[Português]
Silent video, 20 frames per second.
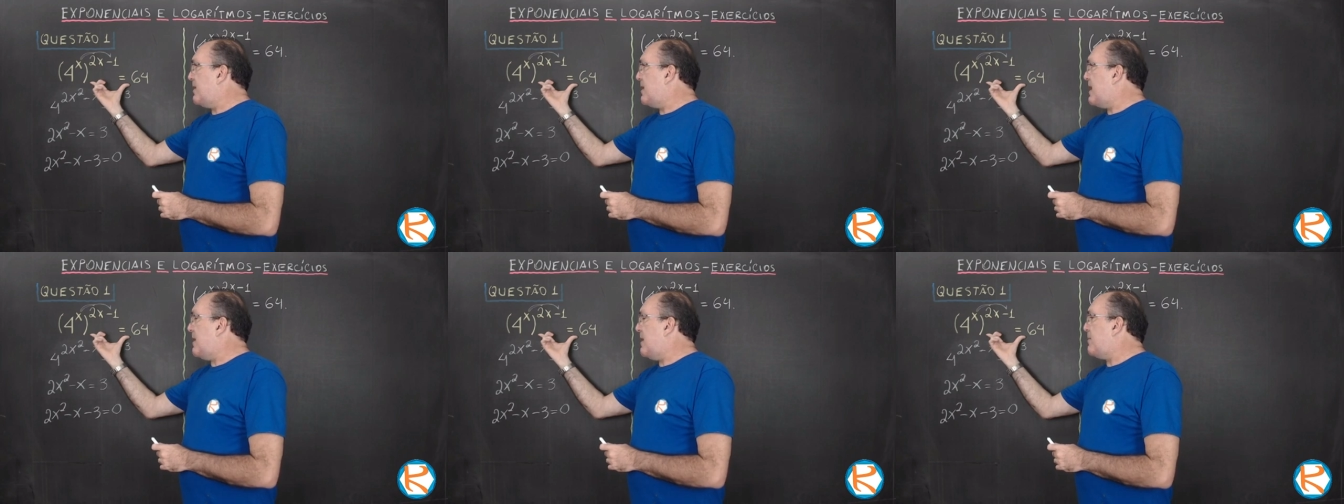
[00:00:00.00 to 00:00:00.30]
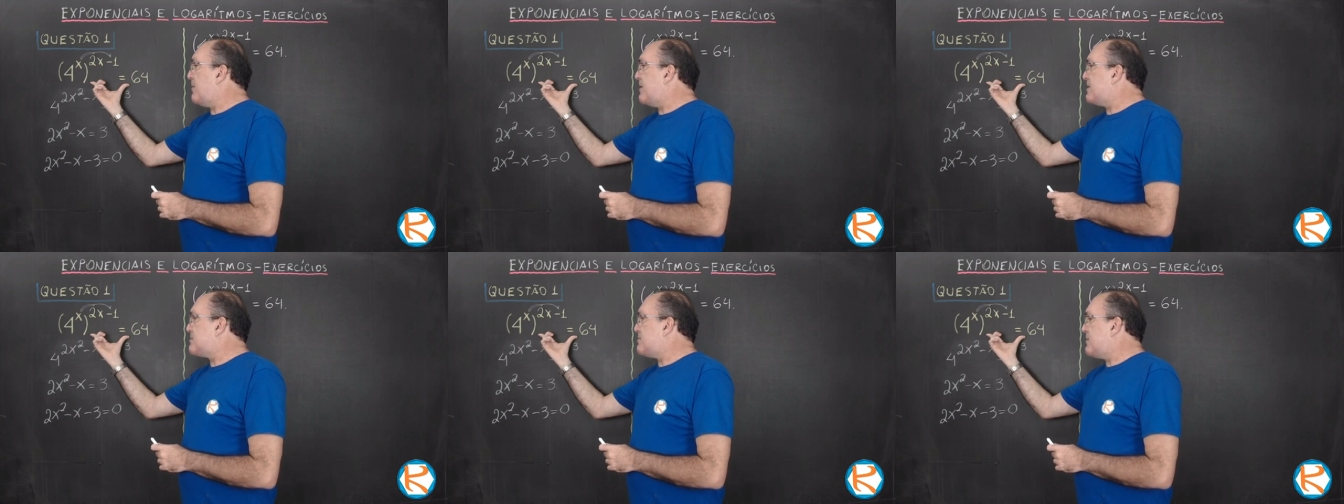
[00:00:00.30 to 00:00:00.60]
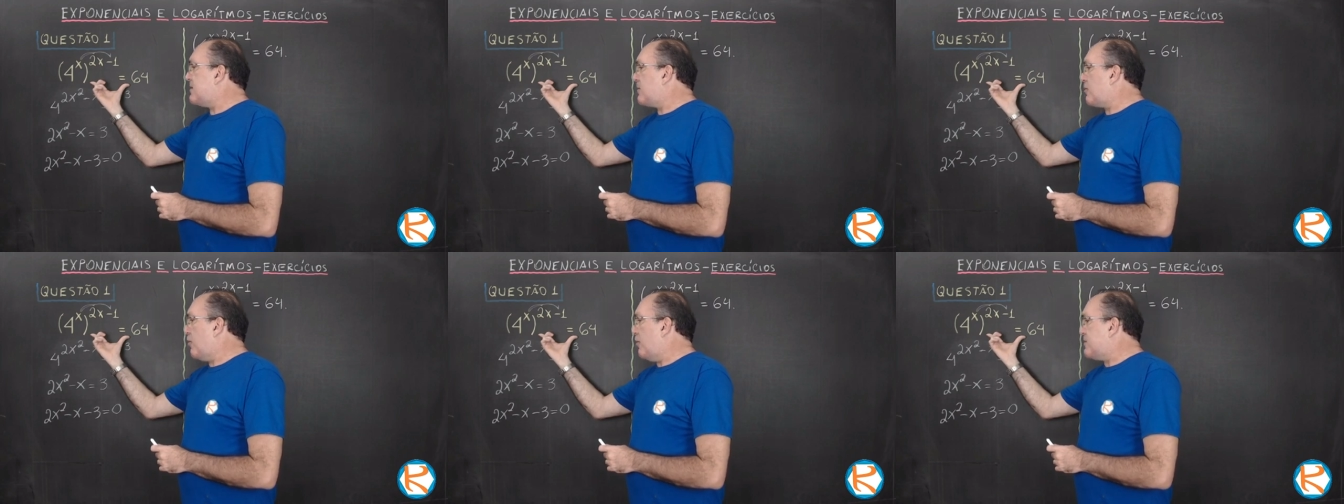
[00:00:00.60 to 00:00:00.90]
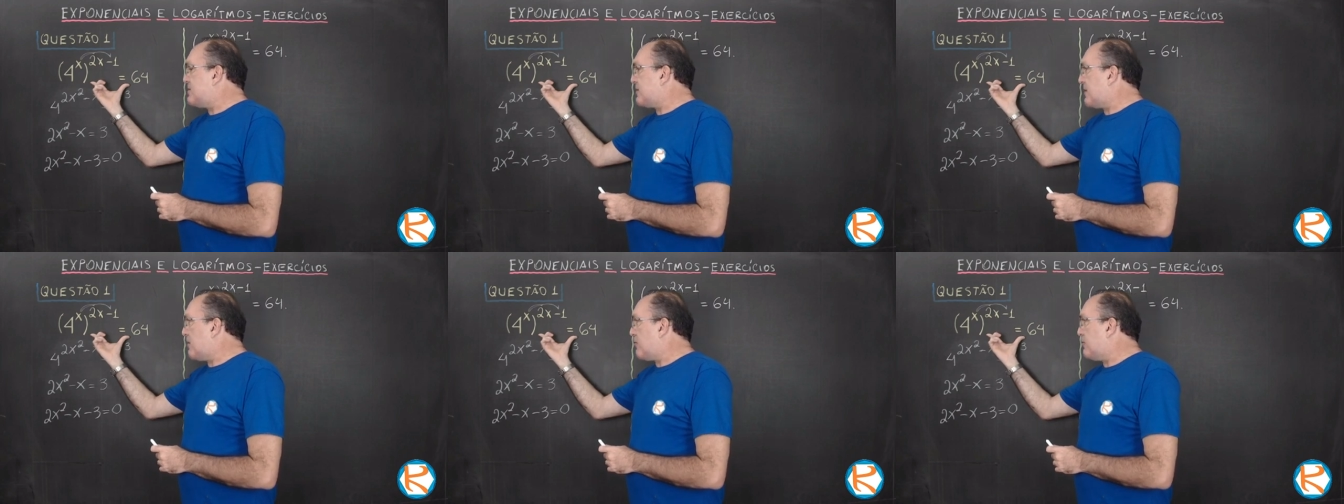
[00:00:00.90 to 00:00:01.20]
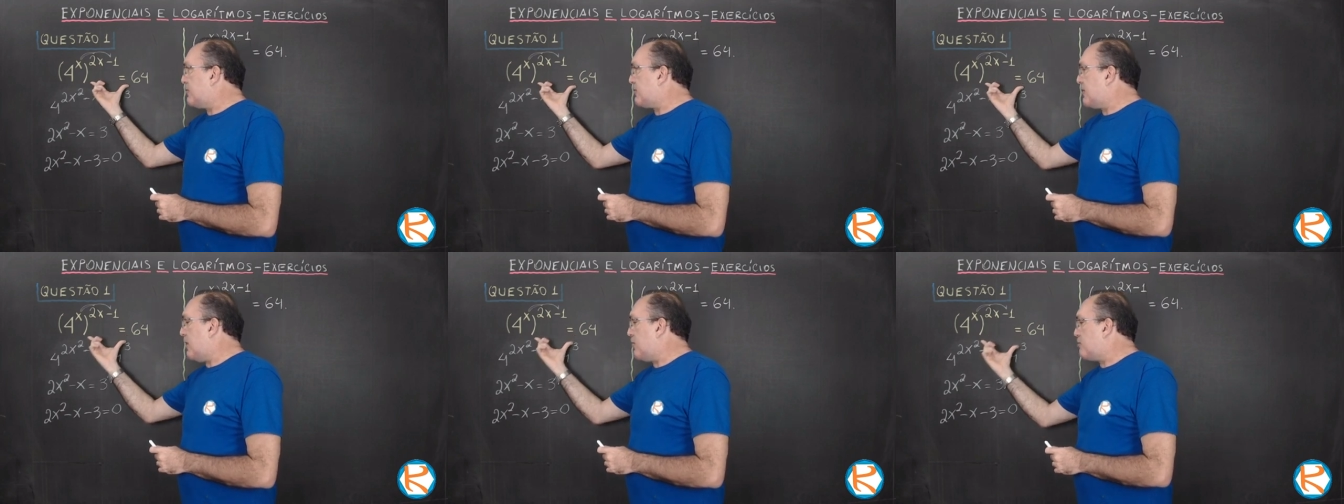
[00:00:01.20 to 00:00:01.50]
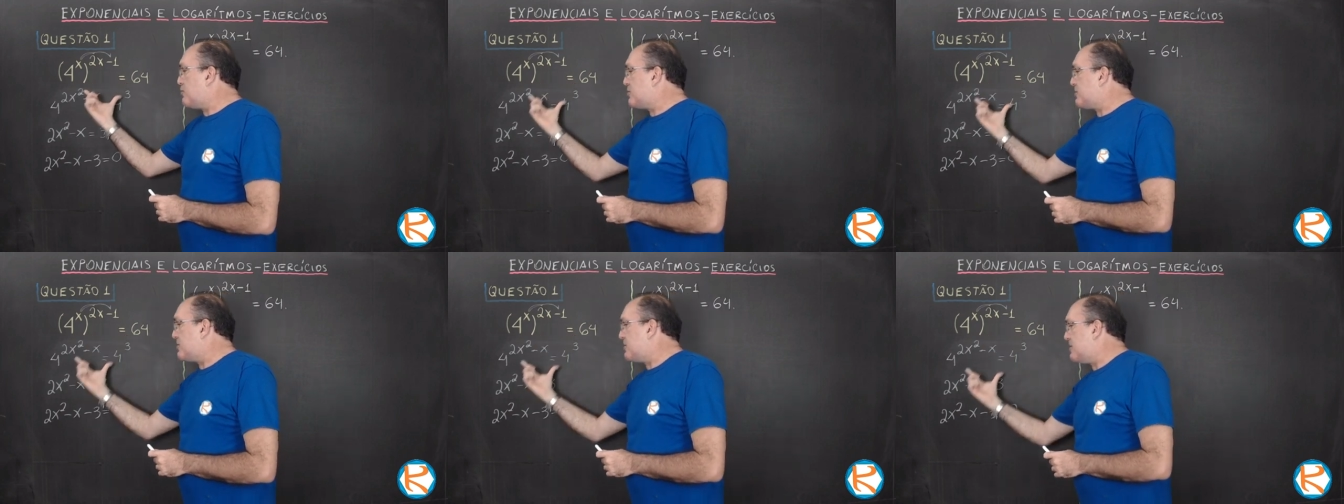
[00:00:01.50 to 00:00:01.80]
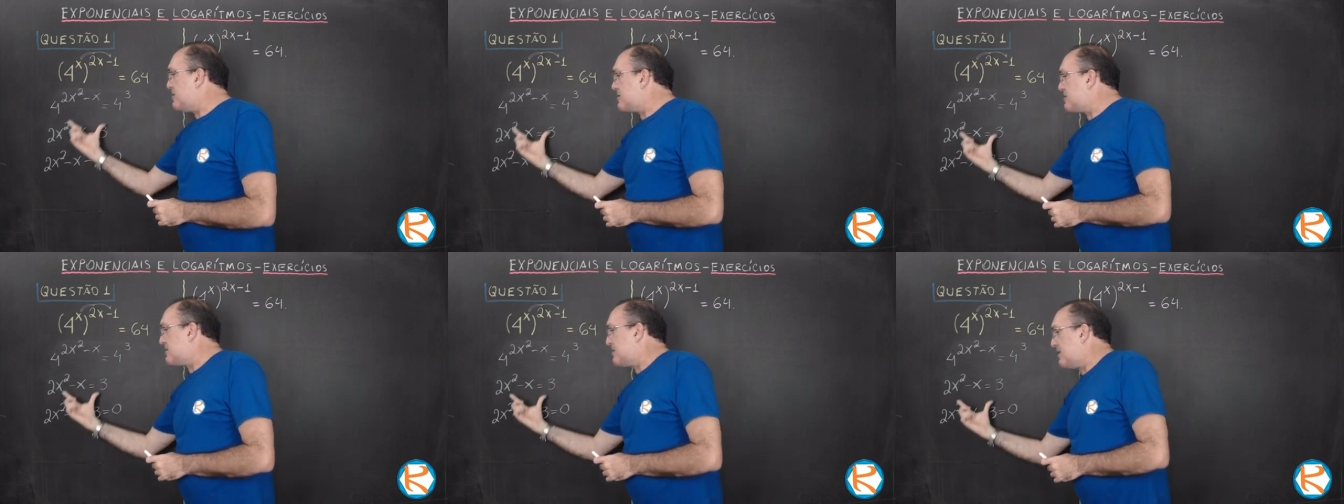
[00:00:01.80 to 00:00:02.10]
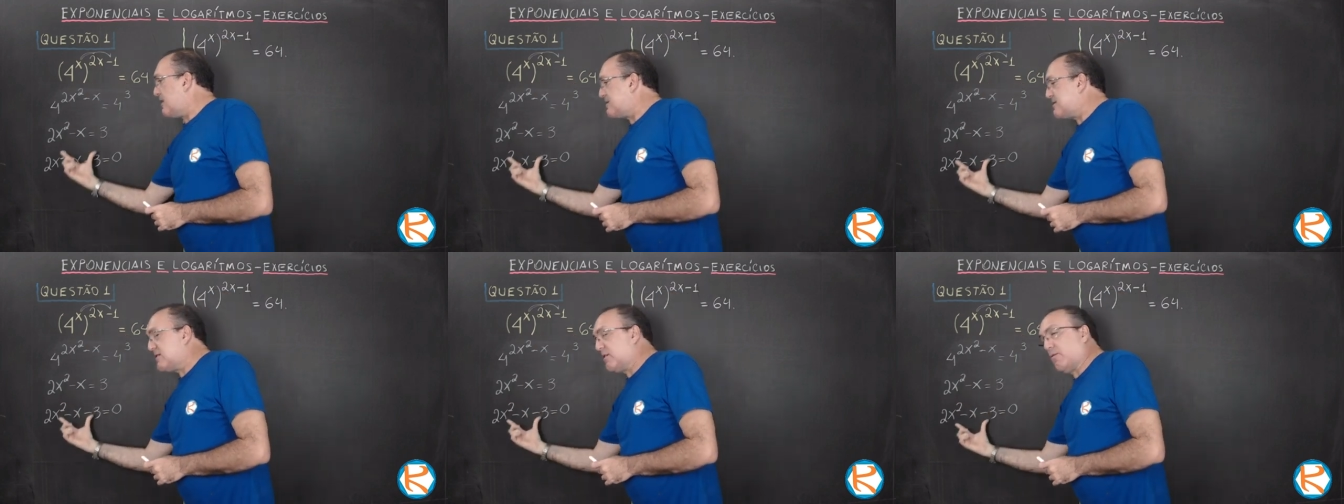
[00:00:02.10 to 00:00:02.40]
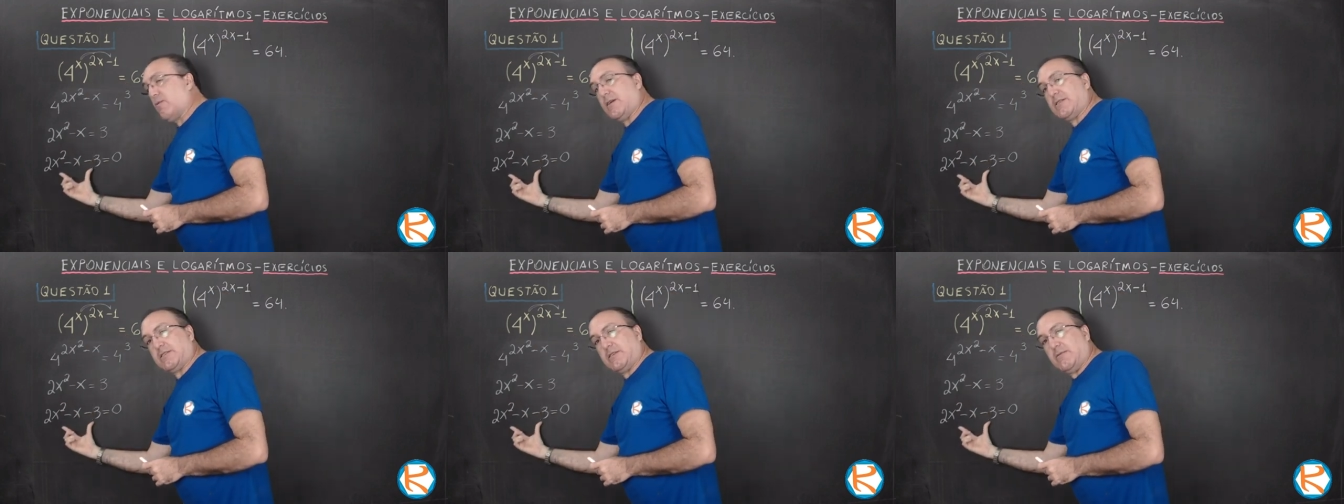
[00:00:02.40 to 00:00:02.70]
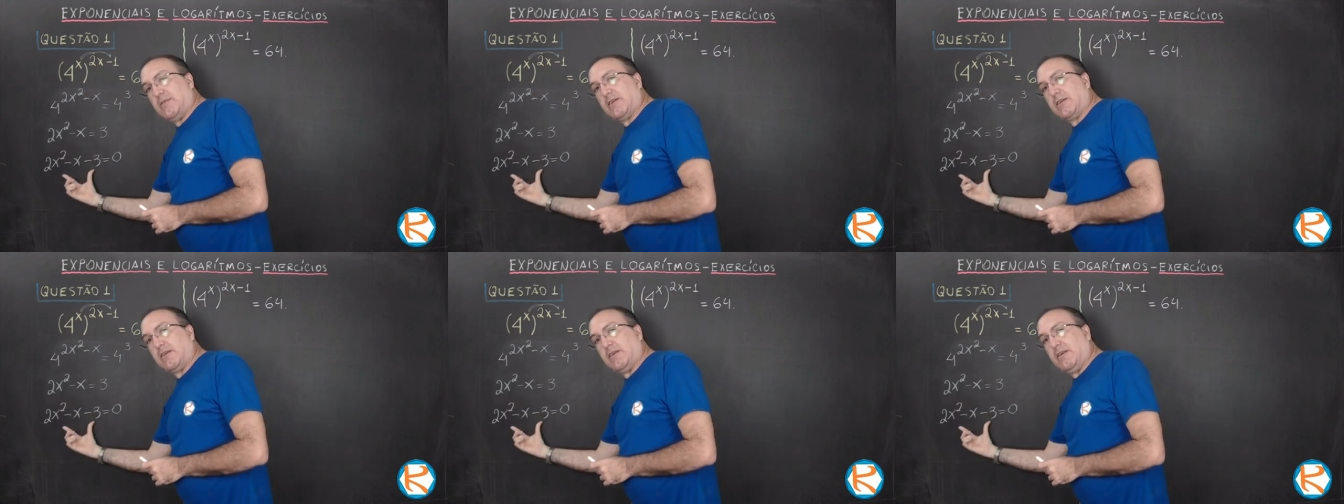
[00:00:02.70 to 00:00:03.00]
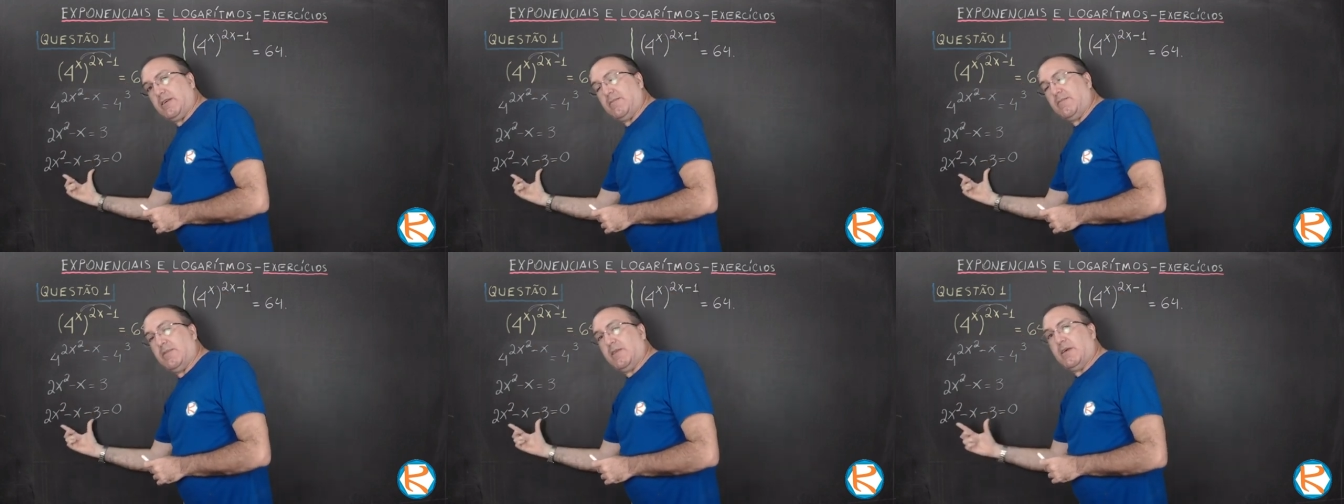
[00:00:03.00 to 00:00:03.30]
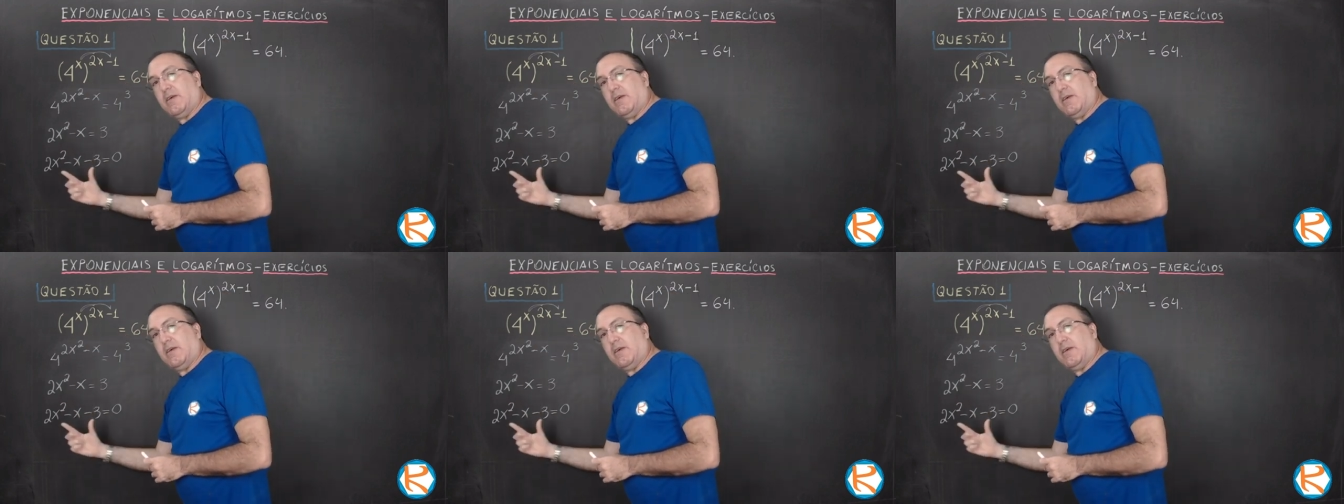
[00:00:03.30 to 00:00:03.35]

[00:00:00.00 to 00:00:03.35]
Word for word: é a mesma coisa que encontrar o x dessa equação aqui.